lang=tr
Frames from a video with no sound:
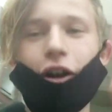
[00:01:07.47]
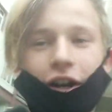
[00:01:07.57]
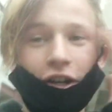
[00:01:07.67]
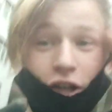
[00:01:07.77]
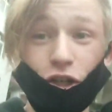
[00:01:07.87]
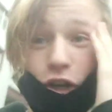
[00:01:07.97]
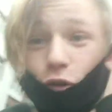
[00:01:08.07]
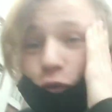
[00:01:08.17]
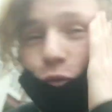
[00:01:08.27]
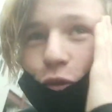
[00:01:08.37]
Arkadaşlar
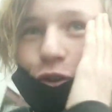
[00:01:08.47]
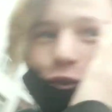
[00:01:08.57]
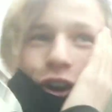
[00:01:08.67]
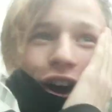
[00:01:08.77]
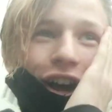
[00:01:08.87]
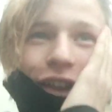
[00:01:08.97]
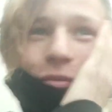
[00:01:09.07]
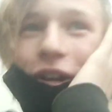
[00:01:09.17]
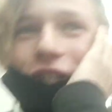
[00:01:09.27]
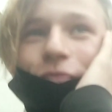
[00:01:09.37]
gün boyu hala
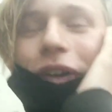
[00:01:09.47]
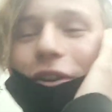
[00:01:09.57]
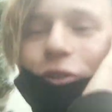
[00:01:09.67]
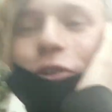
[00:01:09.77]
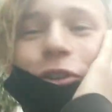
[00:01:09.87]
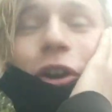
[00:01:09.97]
başım ağrıyor.